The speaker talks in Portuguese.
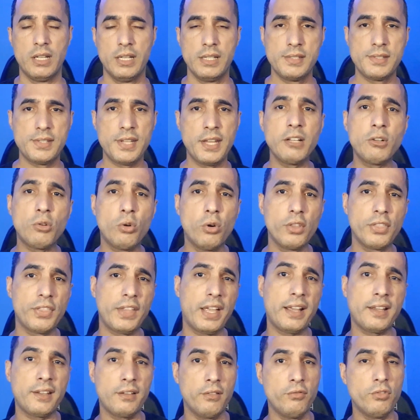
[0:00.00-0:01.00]
sem
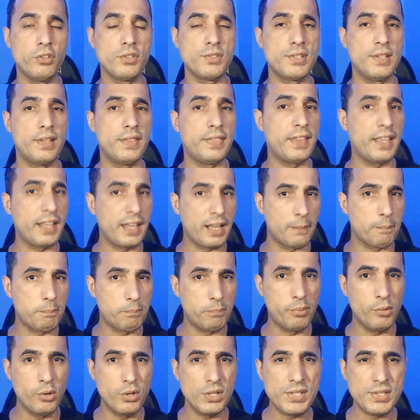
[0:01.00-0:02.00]
contar que você tem a
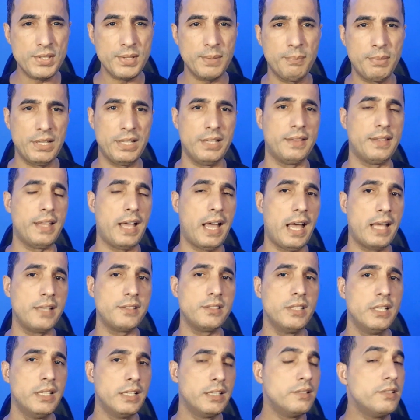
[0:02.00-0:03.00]

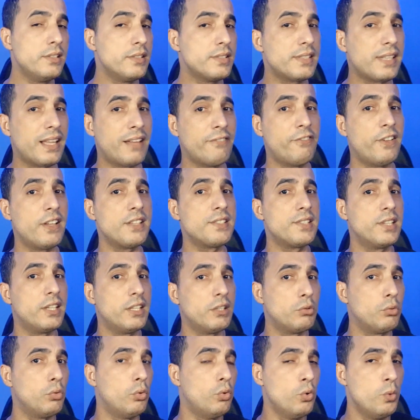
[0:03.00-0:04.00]
possibilidade de estar
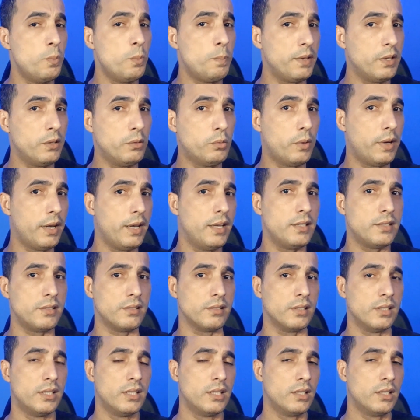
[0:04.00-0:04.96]
fazendo upgrade